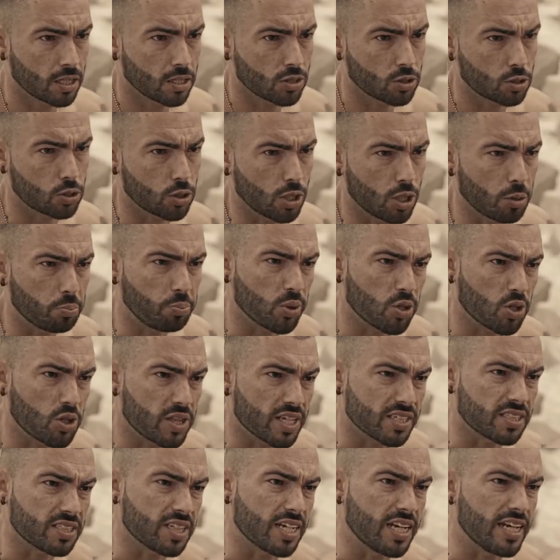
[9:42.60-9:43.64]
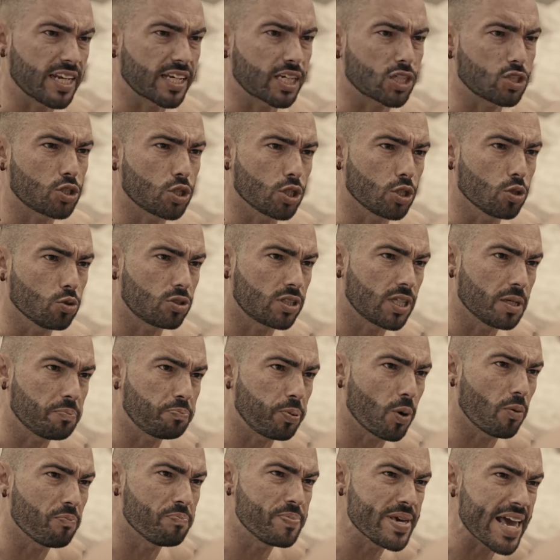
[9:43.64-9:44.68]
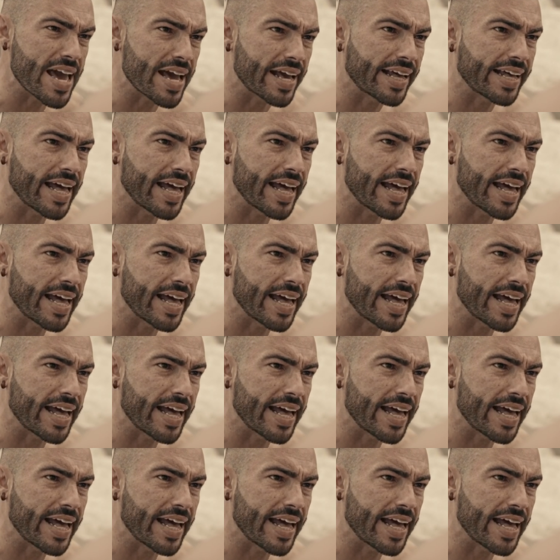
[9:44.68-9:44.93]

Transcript: Solo puedo decirle que soy un tipo bien